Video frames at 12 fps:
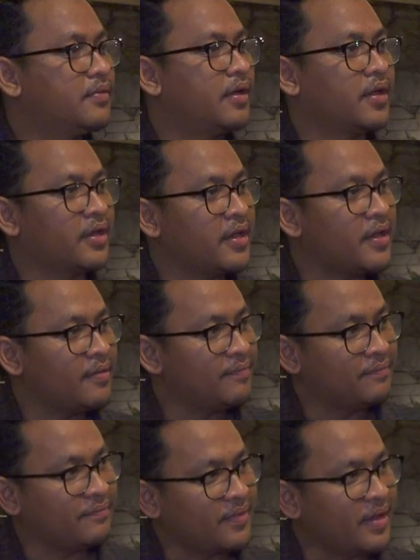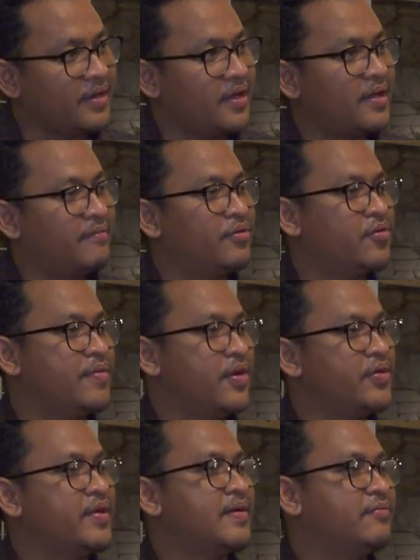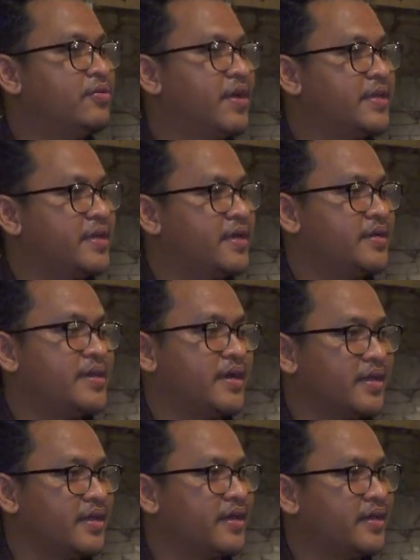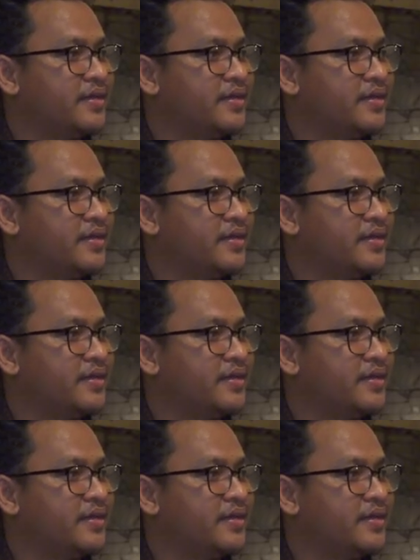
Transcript: akhirnya menu ada daging. menu baru ya Pak mulanya dagingnya.